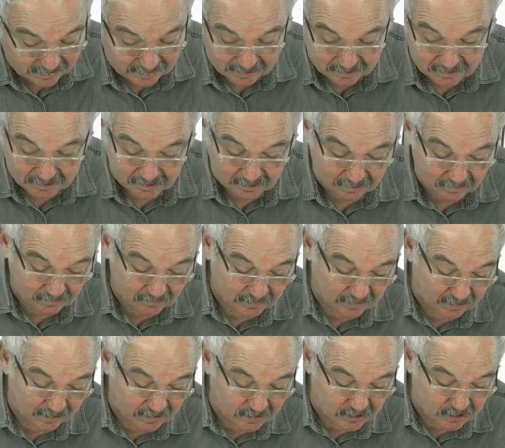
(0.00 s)
это
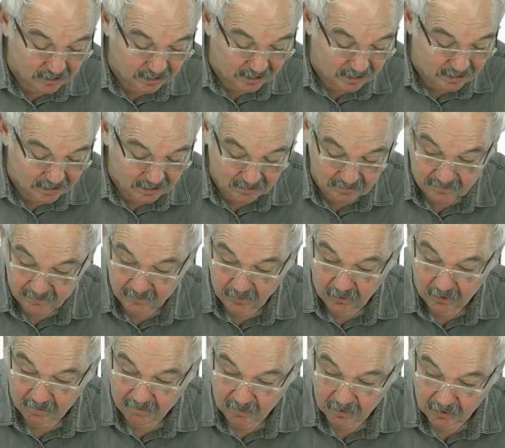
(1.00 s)
выражение,
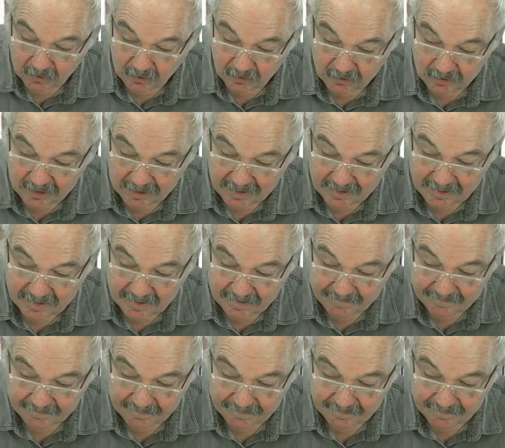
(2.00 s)
формулу для